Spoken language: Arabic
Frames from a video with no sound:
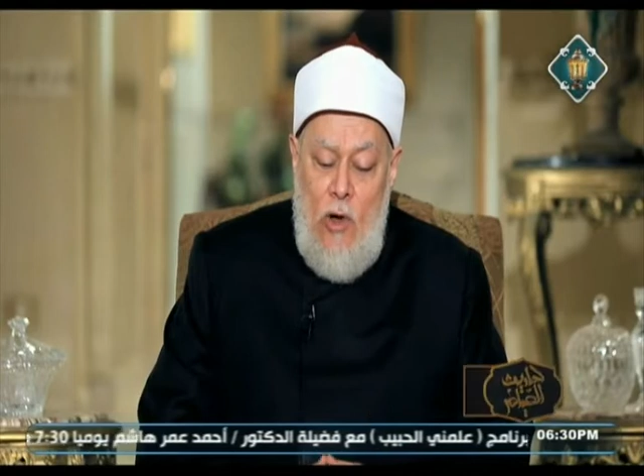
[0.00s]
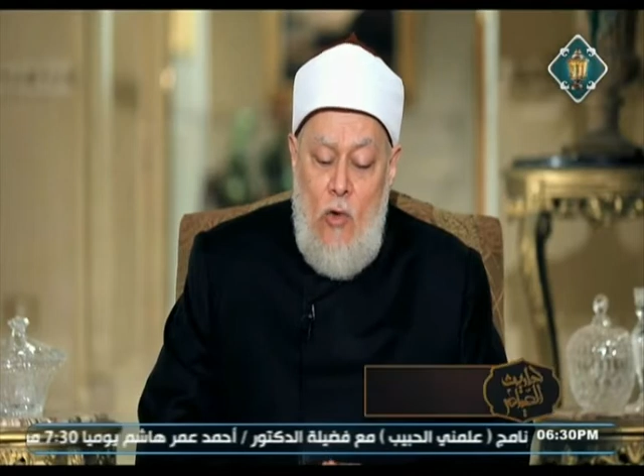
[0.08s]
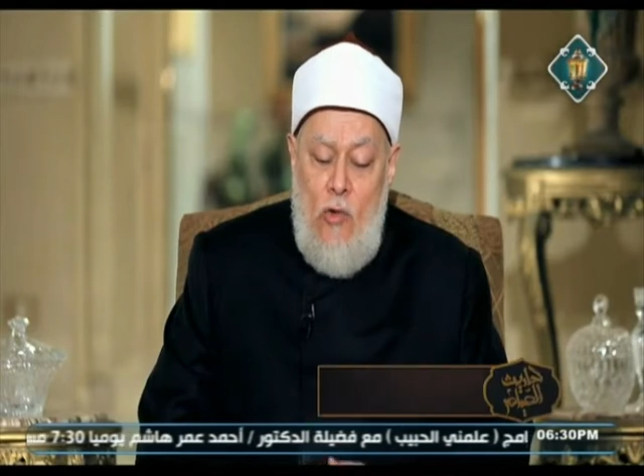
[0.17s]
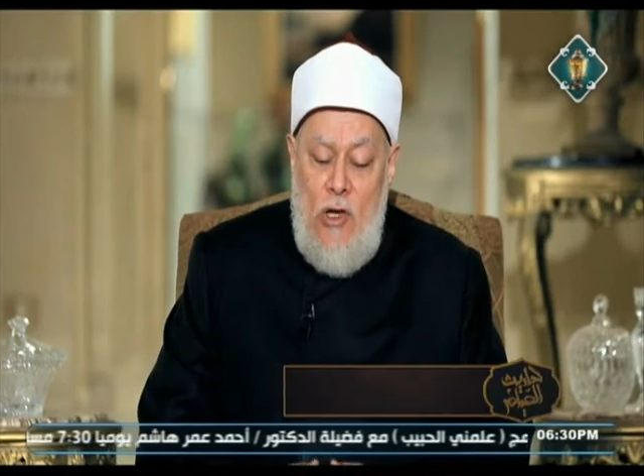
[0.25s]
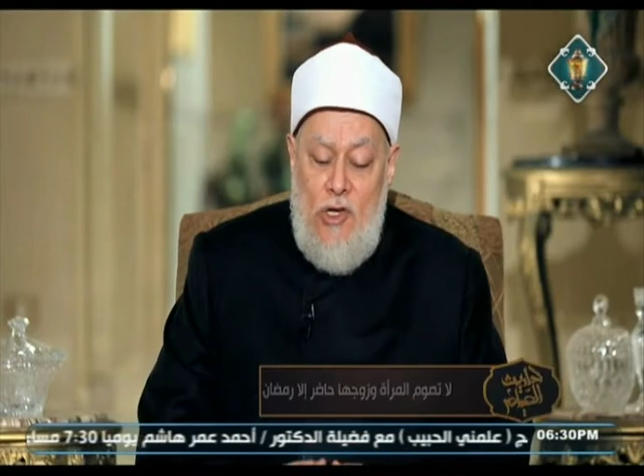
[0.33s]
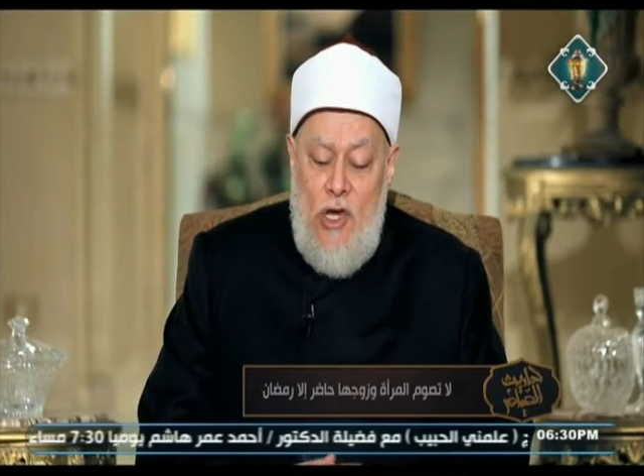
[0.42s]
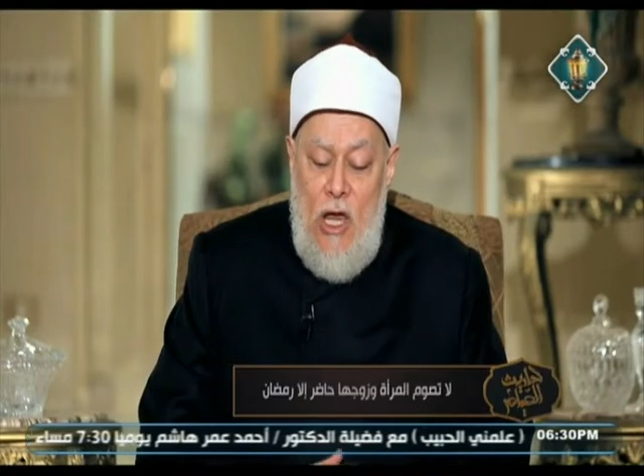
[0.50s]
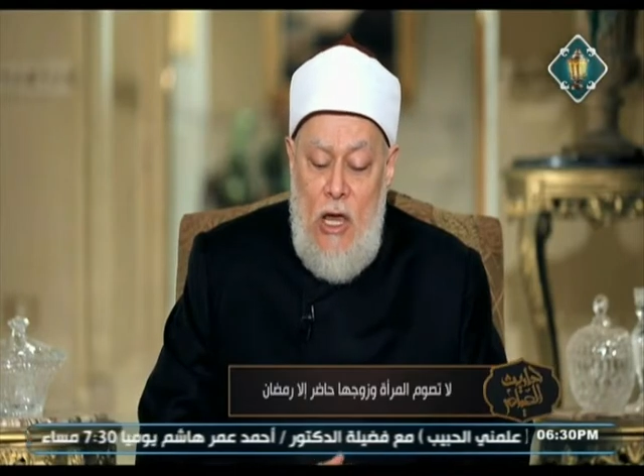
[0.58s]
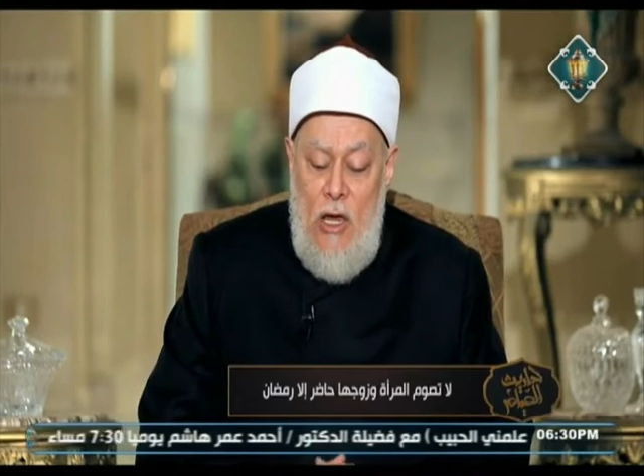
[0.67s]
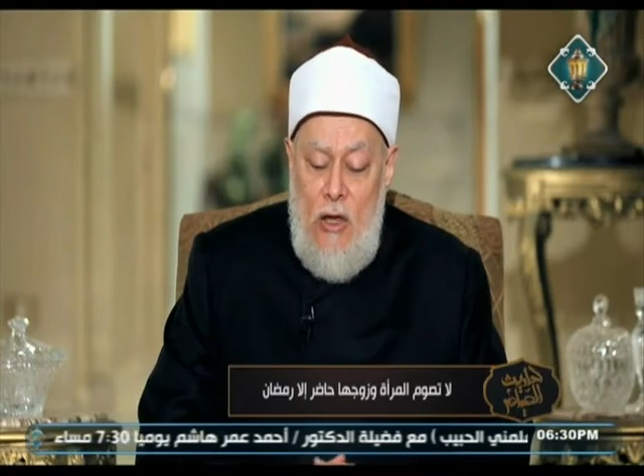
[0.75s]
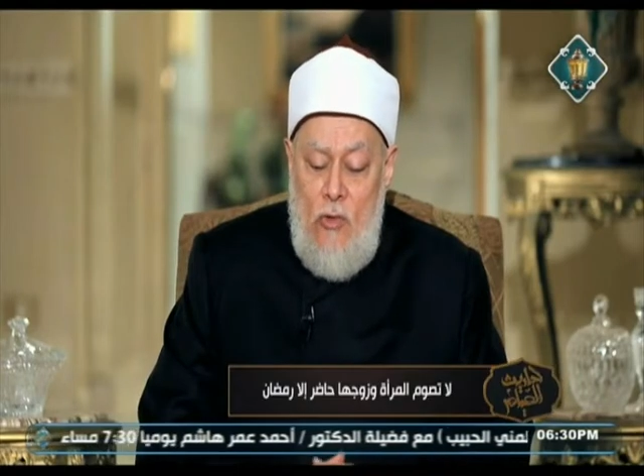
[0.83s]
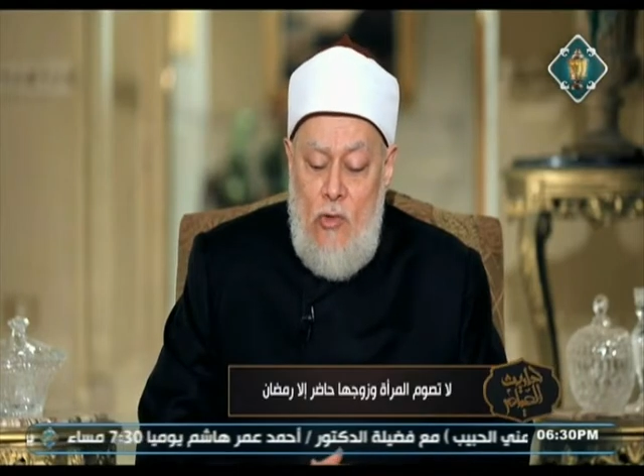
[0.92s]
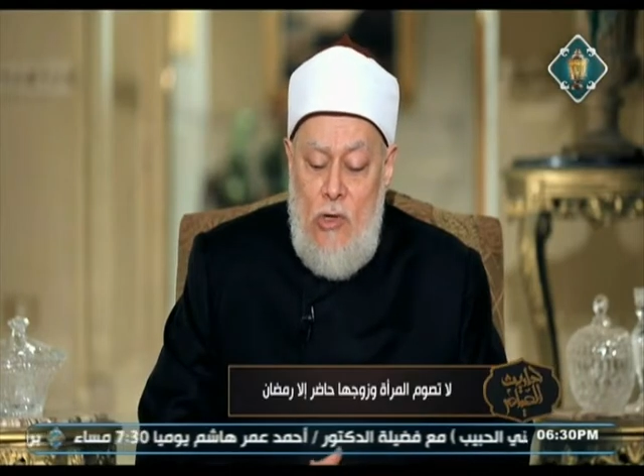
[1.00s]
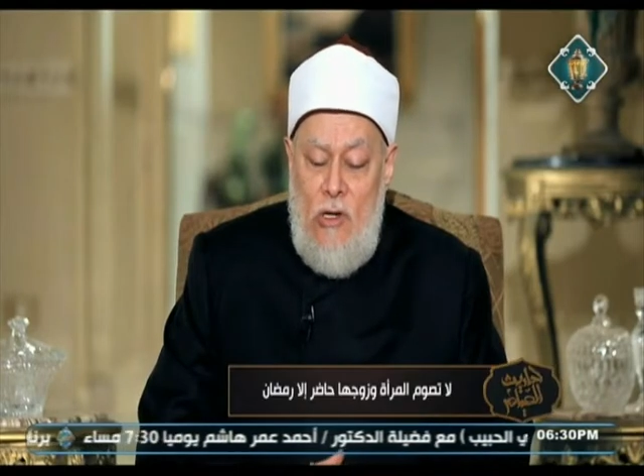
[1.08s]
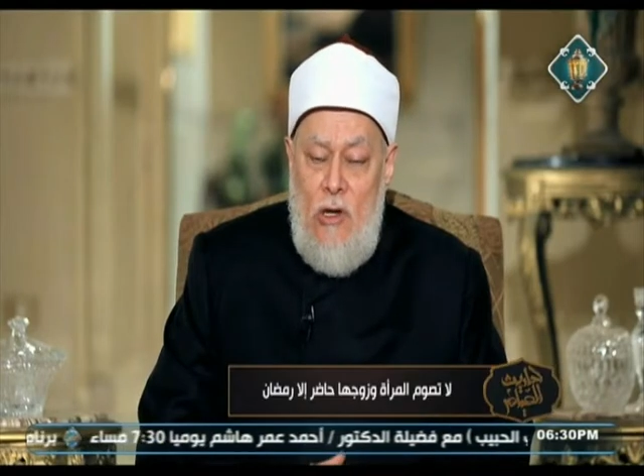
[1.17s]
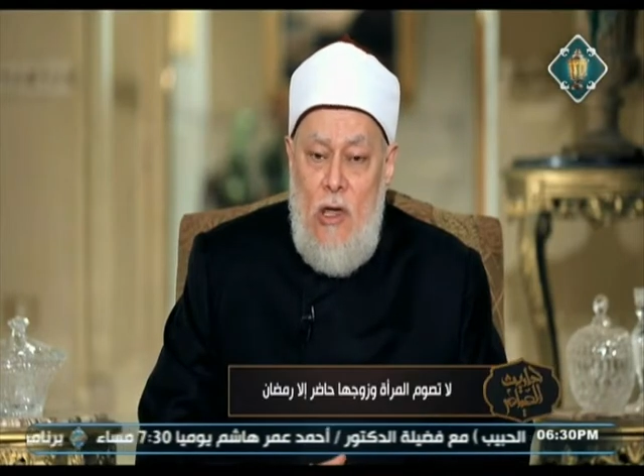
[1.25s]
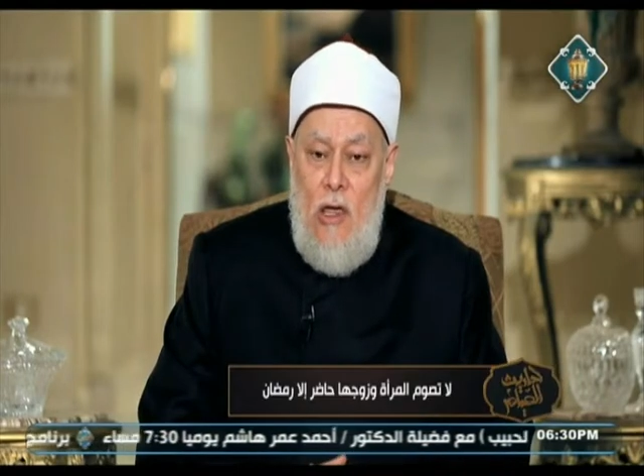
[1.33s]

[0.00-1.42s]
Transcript: وهو شاهد